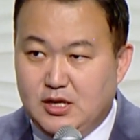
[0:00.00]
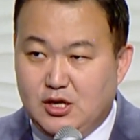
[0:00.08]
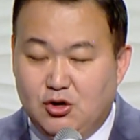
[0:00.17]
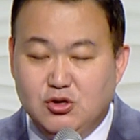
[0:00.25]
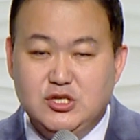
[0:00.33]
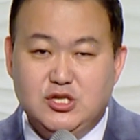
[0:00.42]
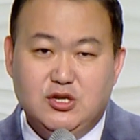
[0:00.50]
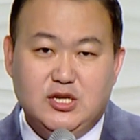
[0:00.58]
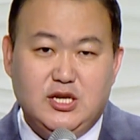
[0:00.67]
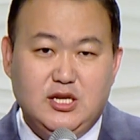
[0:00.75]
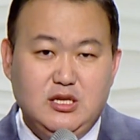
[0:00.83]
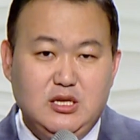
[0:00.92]

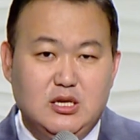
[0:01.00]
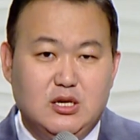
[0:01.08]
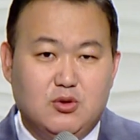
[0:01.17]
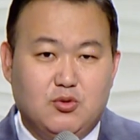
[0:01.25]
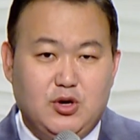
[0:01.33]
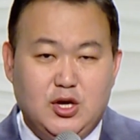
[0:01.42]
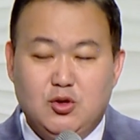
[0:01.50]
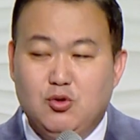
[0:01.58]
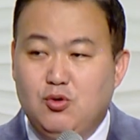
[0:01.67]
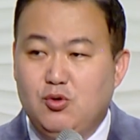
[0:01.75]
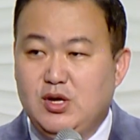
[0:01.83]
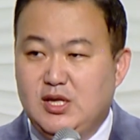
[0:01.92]
영적인
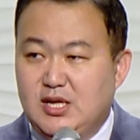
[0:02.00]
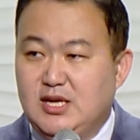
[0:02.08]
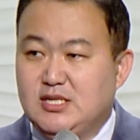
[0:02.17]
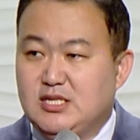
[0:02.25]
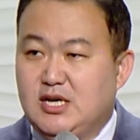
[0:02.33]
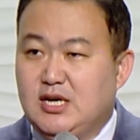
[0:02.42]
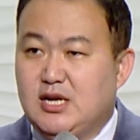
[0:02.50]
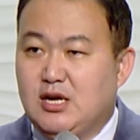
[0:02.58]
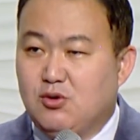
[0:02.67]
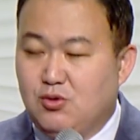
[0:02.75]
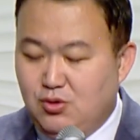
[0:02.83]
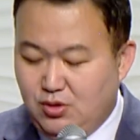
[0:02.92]
궤도
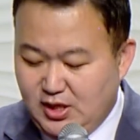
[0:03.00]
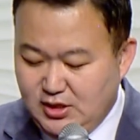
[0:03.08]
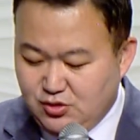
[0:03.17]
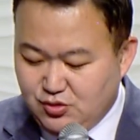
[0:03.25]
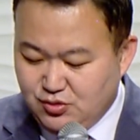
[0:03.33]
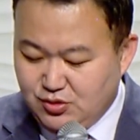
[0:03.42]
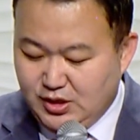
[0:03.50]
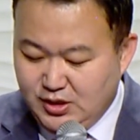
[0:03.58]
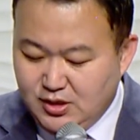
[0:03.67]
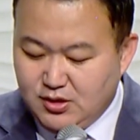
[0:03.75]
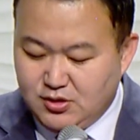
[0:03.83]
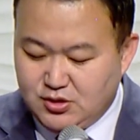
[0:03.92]
이탈자라고 할 수
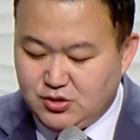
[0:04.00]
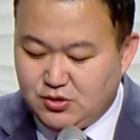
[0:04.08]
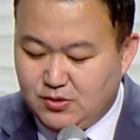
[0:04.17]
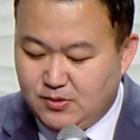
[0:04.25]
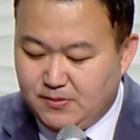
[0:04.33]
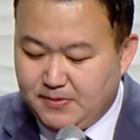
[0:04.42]
있는 것이죠.